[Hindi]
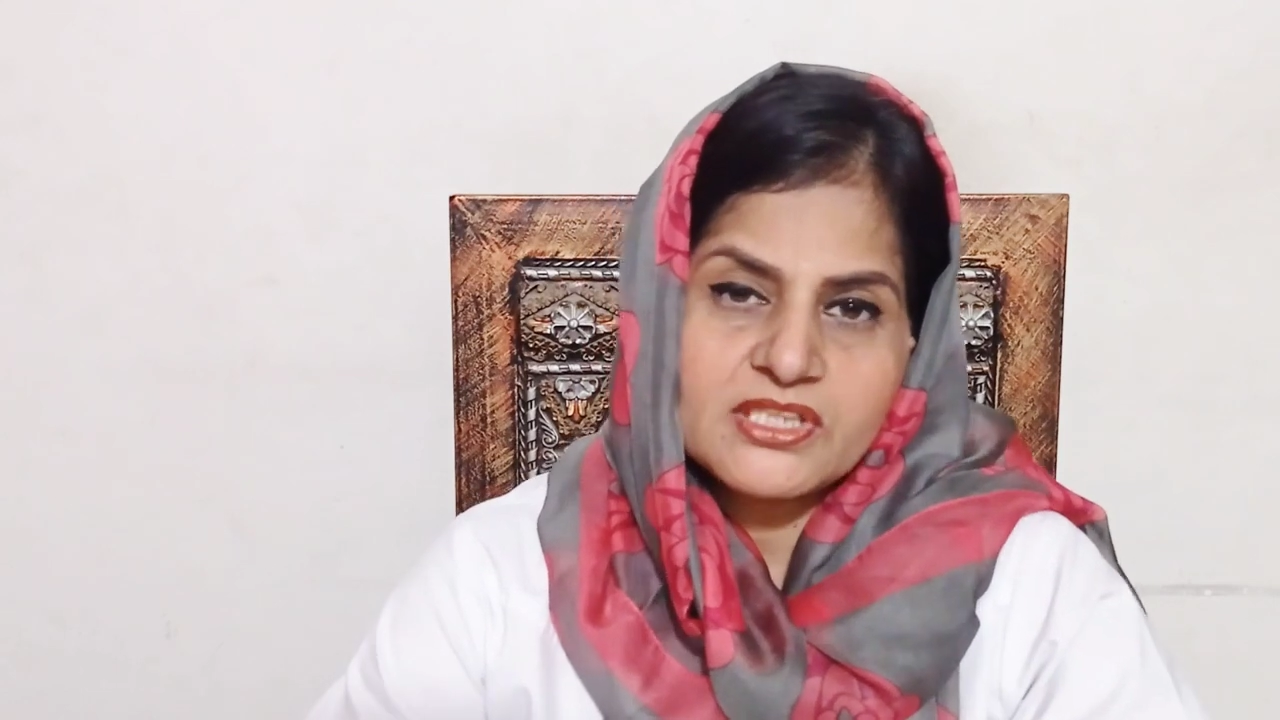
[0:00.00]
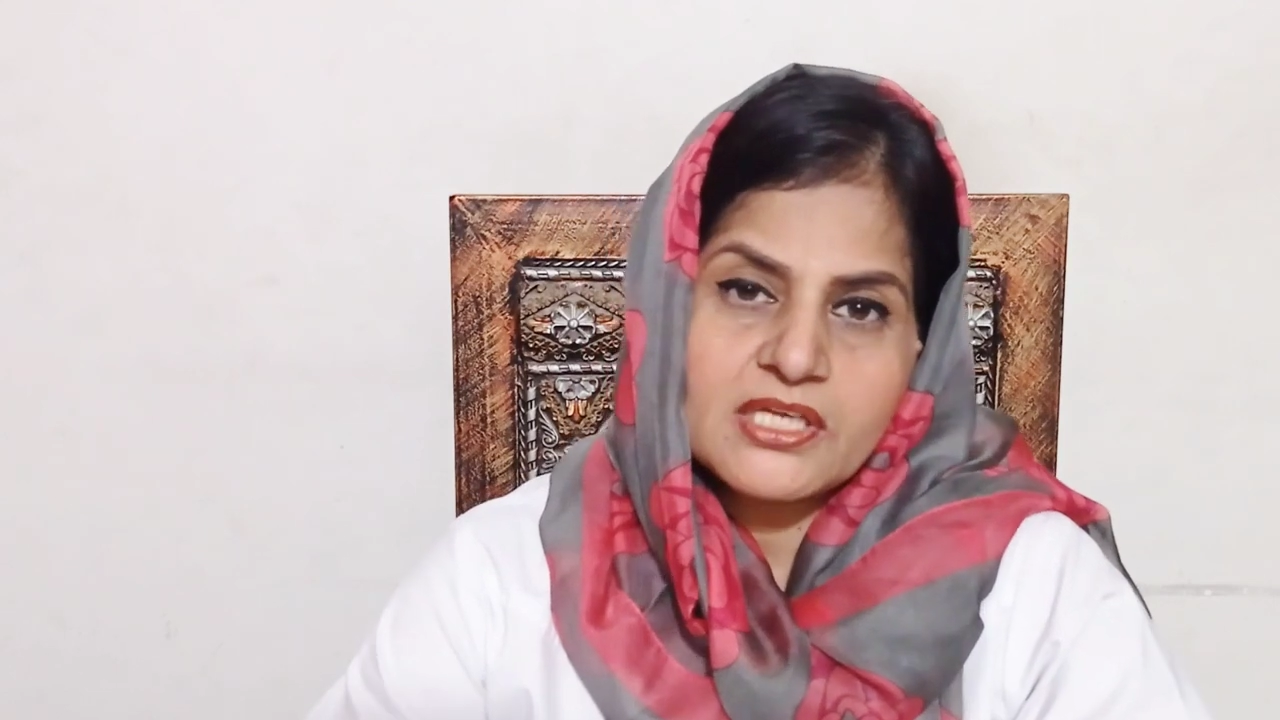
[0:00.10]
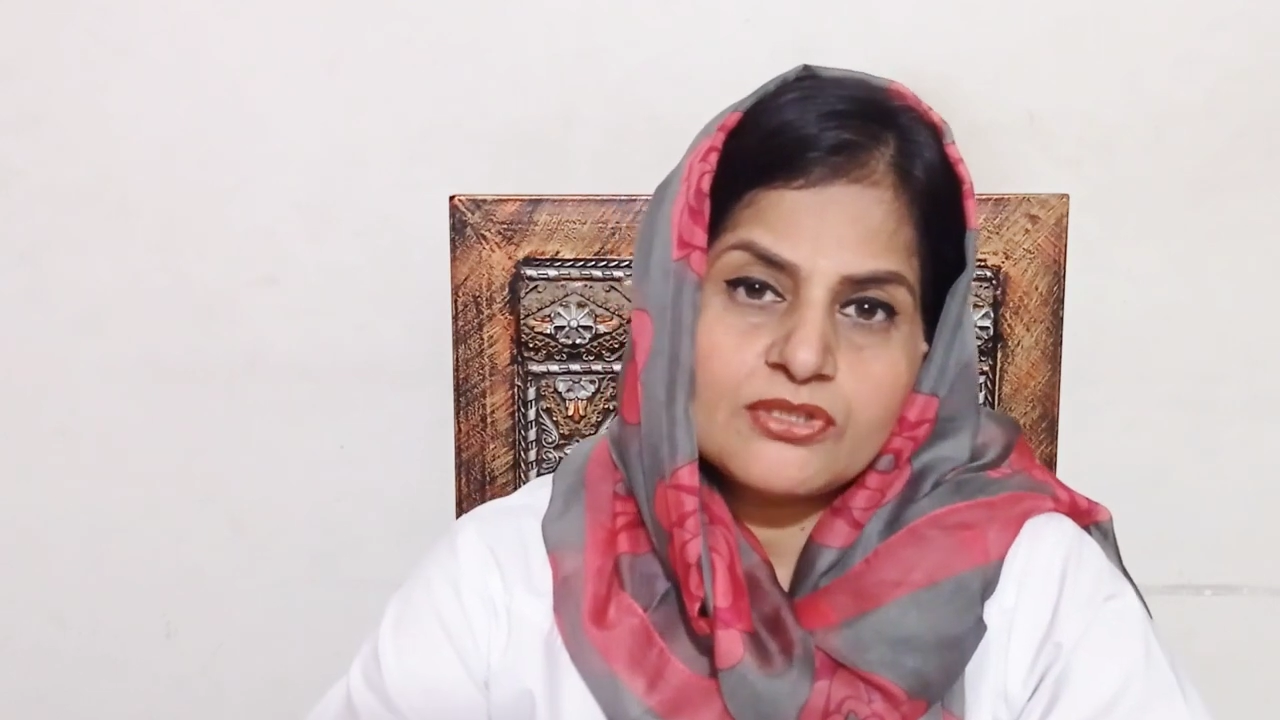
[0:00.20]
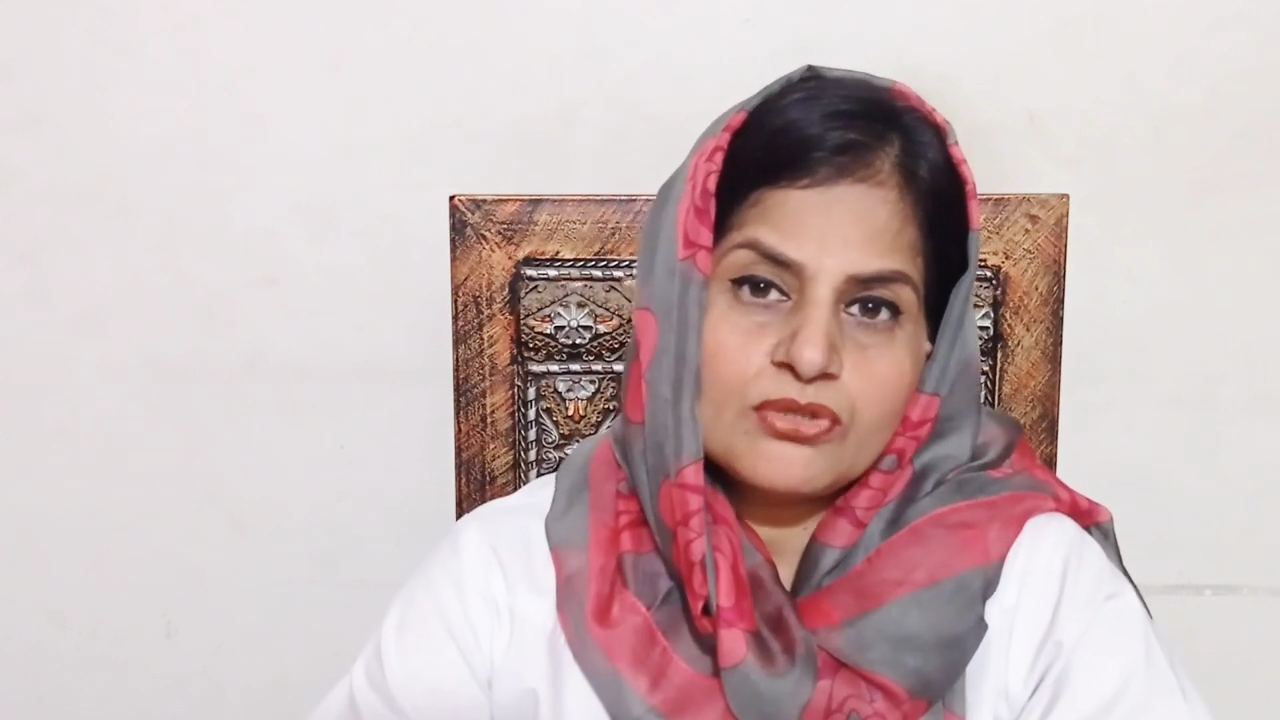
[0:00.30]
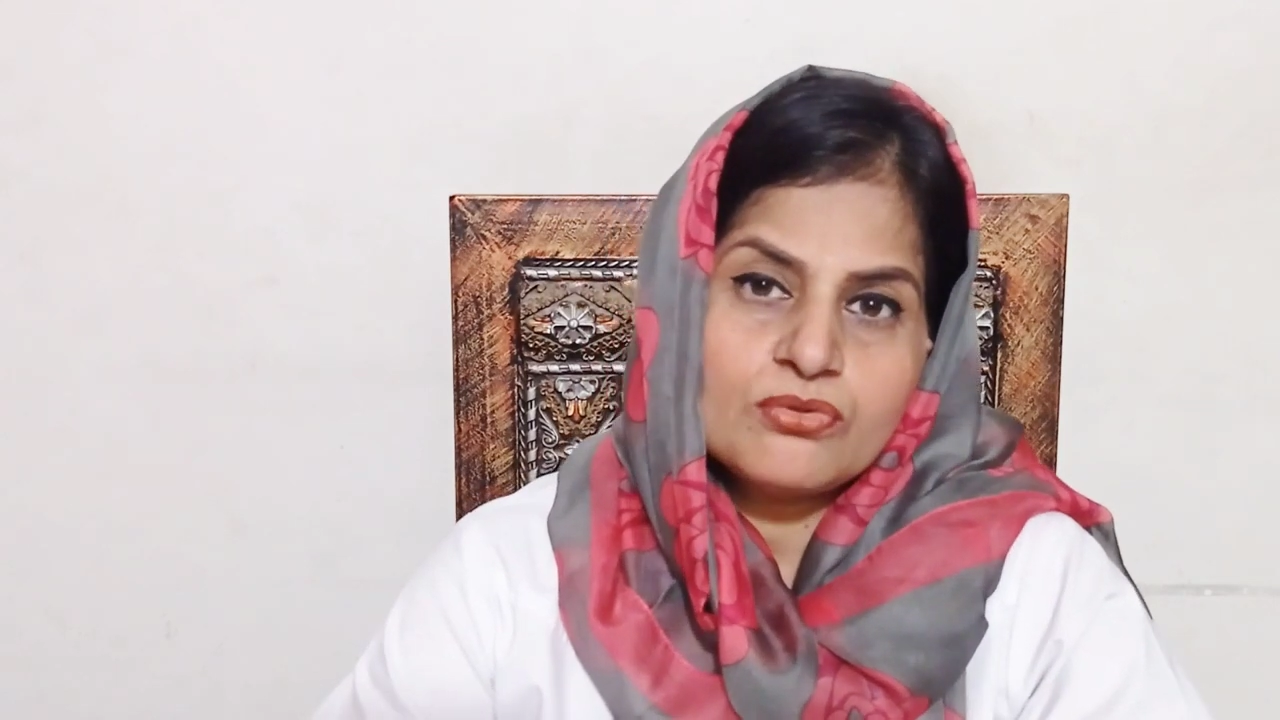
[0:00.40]

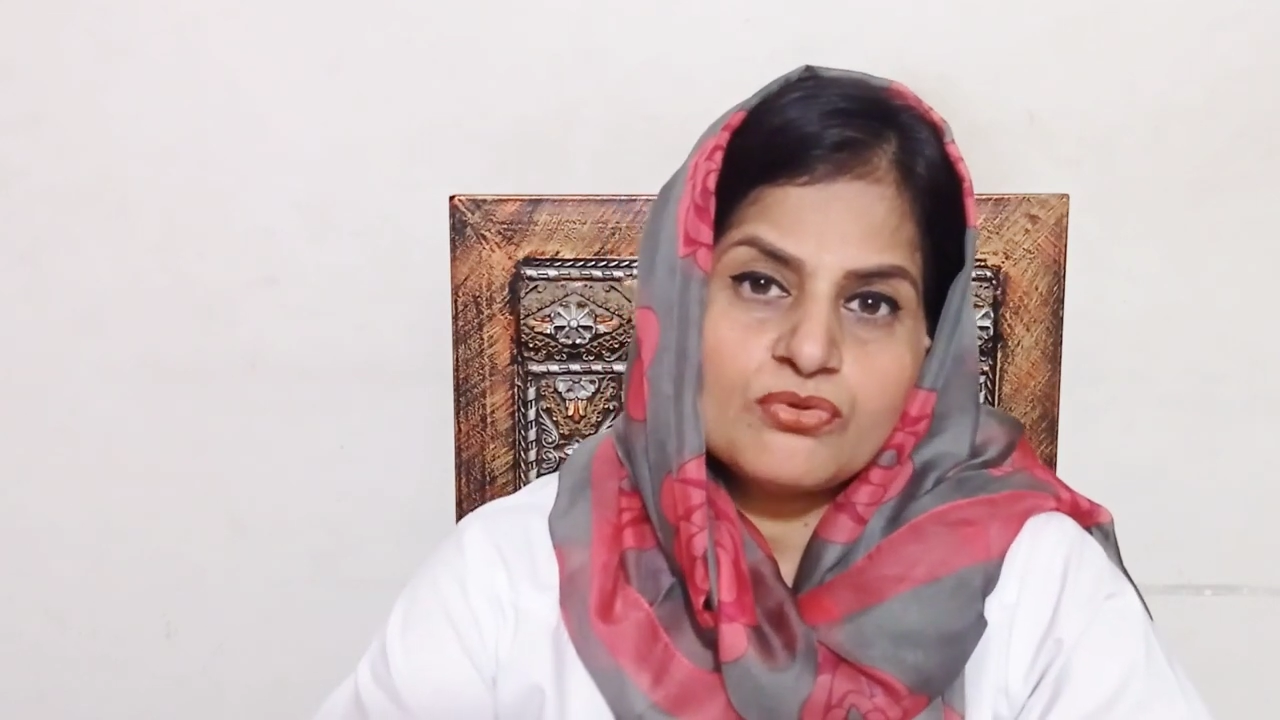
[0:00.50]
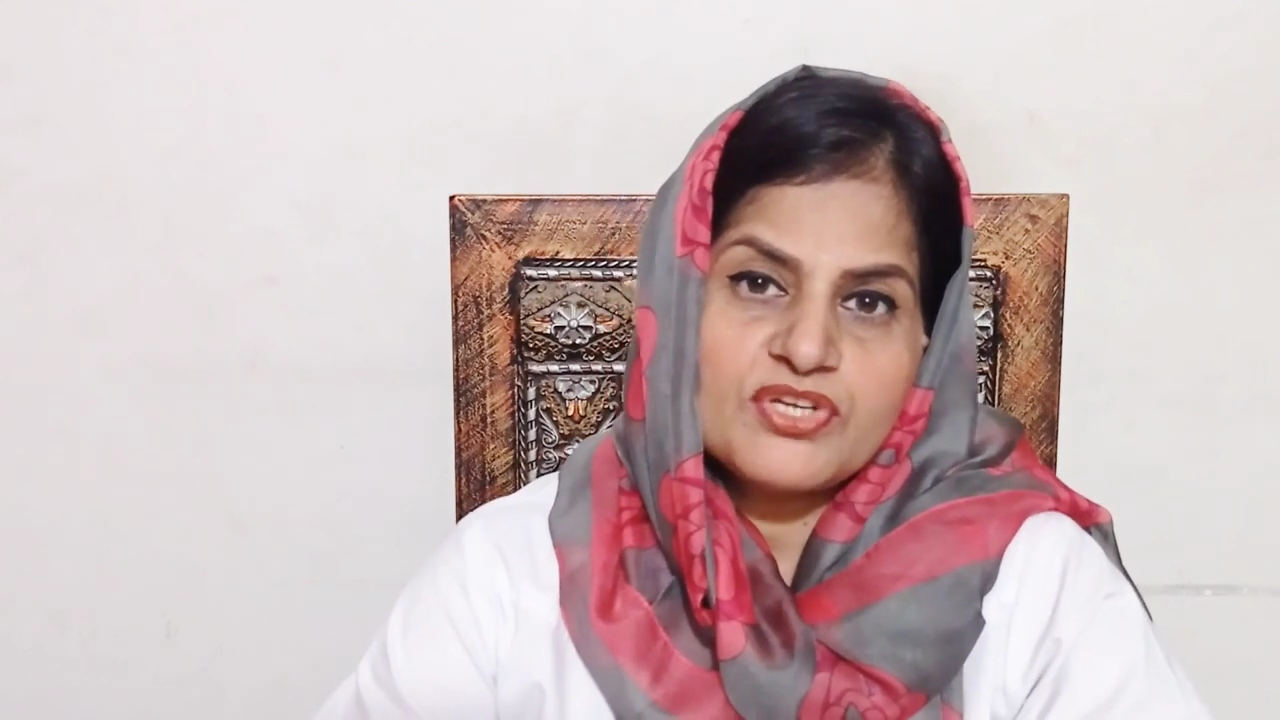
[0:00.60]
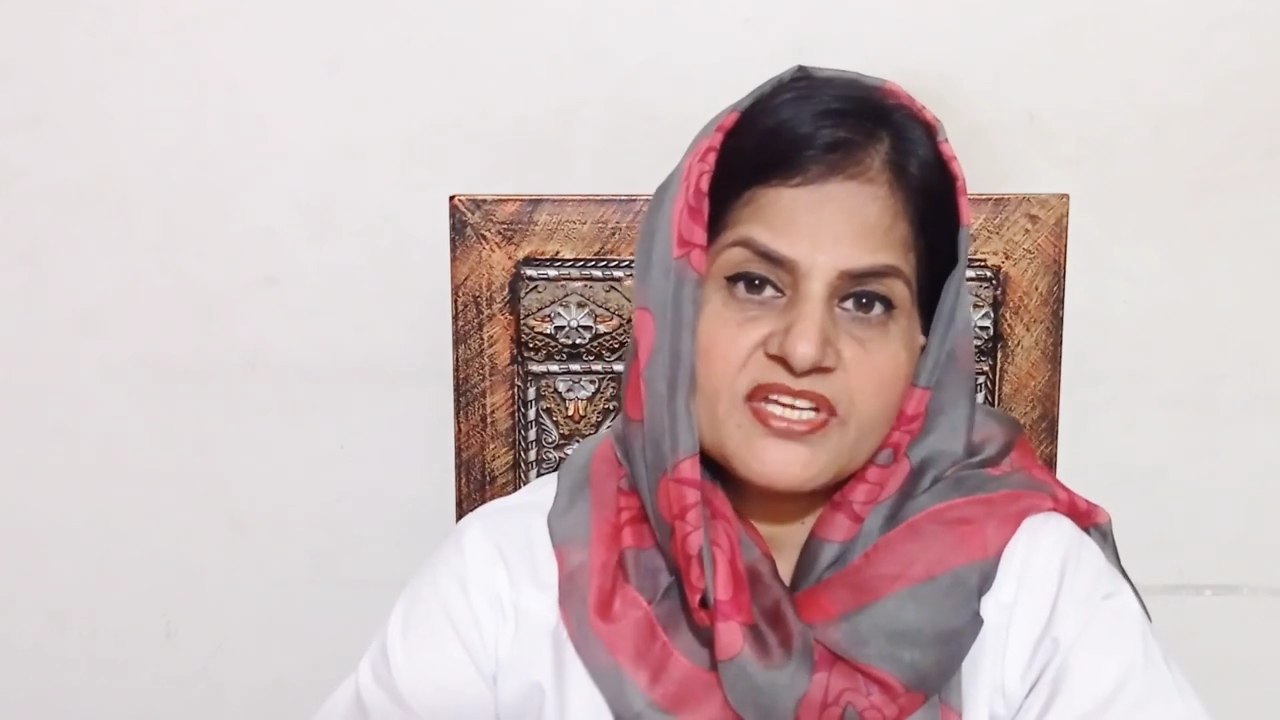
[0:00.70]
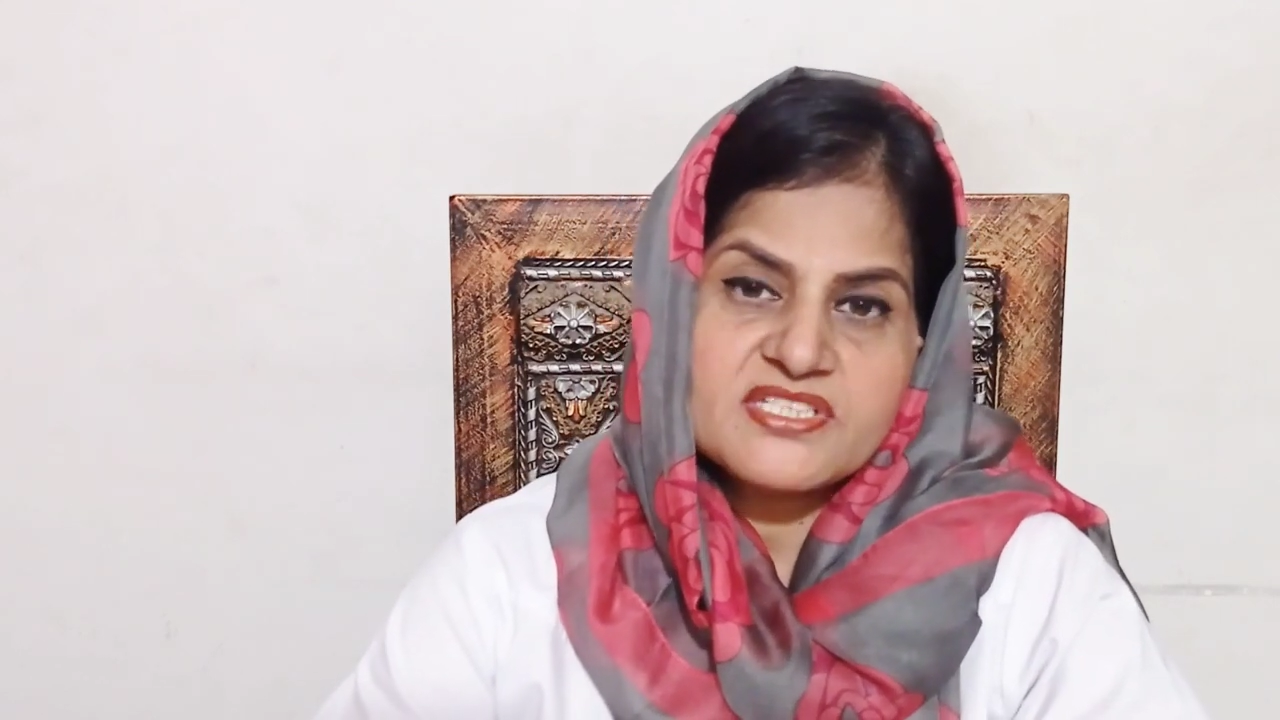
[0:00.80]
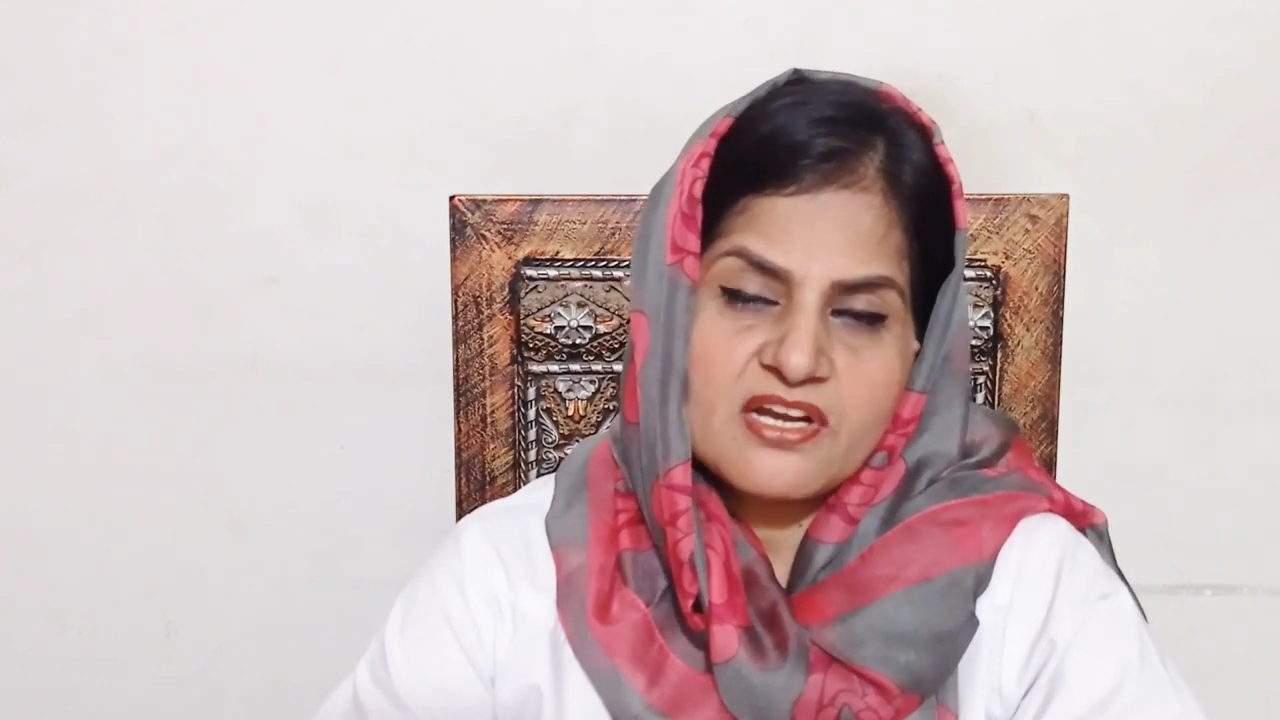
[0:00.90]
बताती हूँ ये